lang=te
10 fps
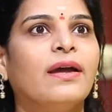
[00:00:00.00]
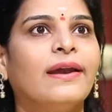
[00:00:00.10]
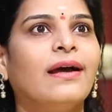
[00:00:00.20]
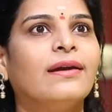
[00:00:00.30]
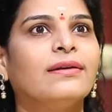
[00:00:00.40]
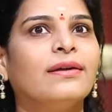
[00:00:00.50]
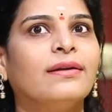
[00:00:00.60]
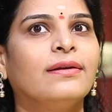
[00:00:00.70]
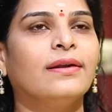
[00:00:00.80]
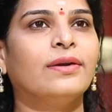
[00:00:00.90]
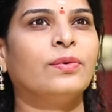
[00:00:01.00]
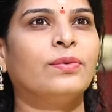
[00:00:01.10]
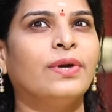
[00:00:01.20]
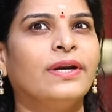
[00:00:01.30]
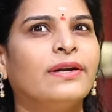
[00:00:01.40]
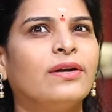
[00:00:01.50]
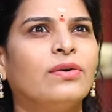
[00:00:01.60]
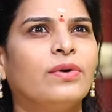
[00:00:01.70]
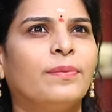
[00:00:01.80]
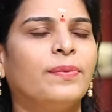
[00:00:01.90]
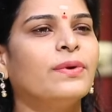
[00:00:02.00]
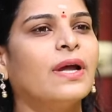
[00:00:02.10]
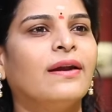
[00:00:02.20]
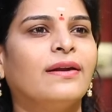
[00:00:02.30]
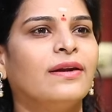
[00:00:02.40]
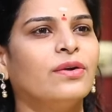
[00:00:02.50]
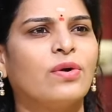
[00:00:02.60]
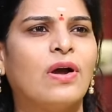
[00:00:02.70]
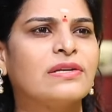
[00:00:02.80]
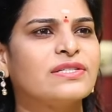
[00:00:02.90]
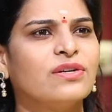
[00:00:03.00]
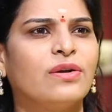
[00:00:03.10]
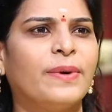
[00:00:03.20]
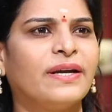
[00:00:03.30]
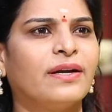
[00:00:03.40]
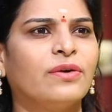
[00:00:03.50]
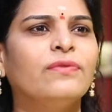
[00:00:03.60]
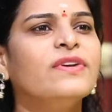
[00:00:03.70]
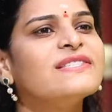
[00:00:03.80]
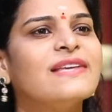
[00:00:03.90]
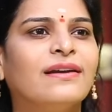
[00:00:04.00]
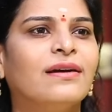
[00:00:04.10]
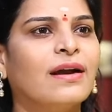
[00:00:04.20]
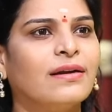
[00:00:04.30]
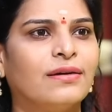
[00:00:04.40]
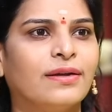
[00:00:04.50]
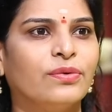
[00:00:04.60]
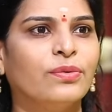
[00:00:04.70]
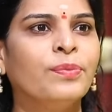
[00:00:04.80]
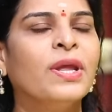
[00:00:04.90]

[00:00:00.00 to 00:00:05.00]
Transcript: ఎలా అంటే నేను ఇంటర్లో ఉన్నప్పుడు నాన్న నన్ను ఒక హాస్టల్లో పెట్టాడు ఫీజు సరిగ్గా కట్టలేదు